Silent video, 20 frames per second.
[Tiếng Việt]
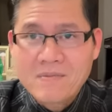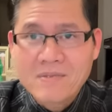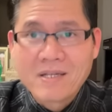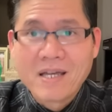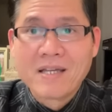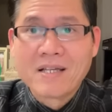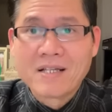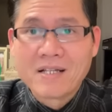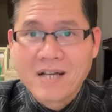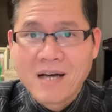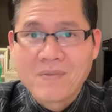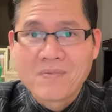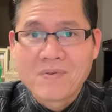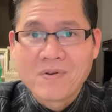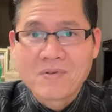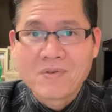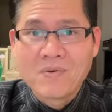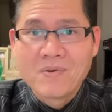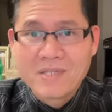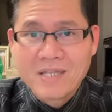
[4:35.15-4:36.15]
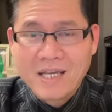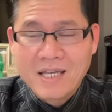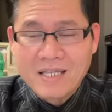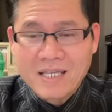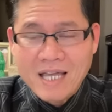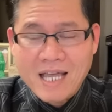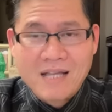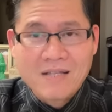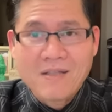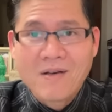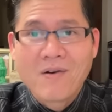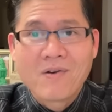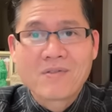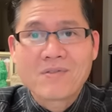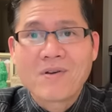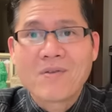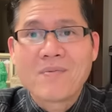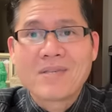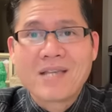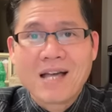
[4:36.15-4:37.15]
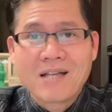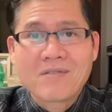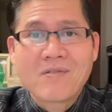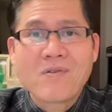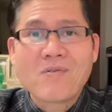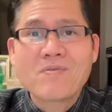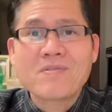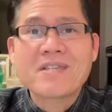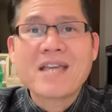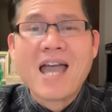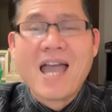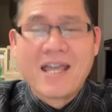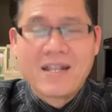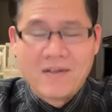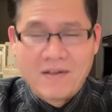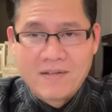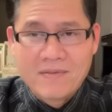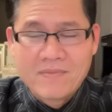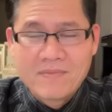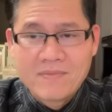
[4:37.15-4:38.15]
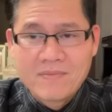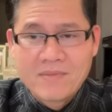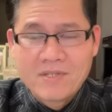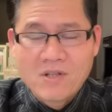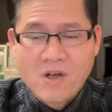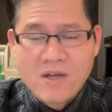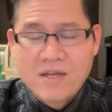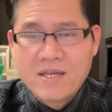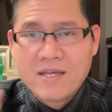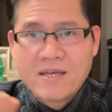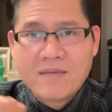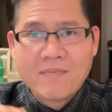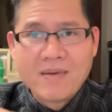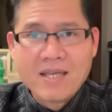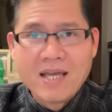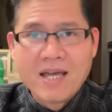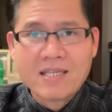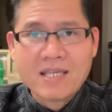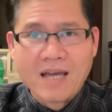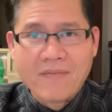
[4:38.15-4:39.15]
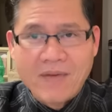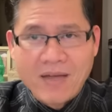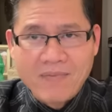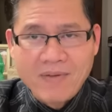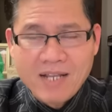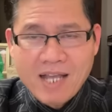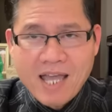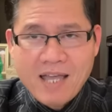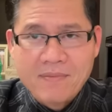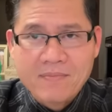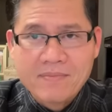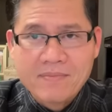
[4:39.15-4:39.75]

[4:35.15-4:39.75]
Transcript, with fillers: kinh không cô chú anh chị nha thôi tôi bây giờ tôi cũng dạy rồi rồi bây giờ trở về vấn đề